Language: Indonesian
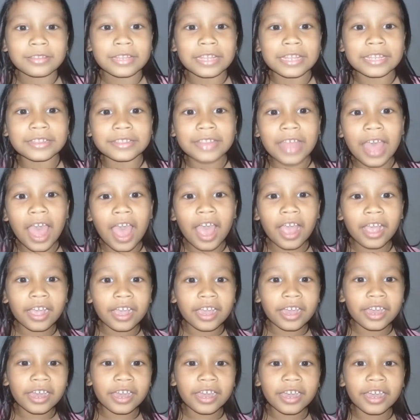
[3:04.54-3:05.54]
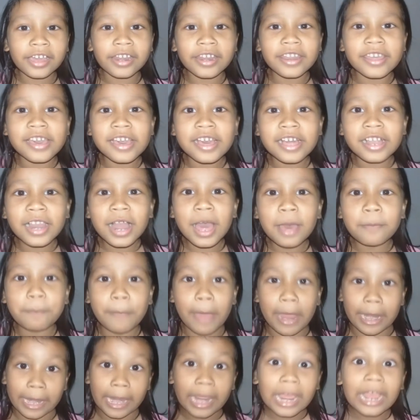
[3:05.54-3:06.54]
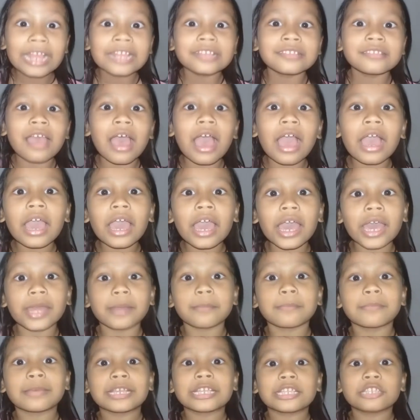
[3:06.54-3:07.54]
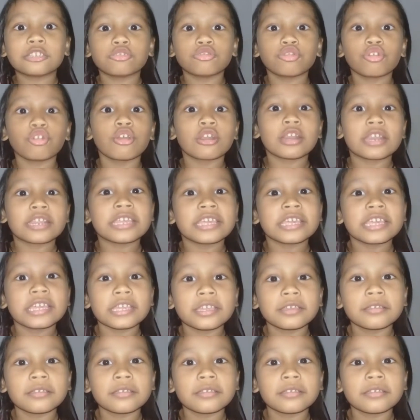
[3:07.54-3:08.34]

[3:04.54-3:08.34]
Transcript: Titah ke delapan, Jangan mencuri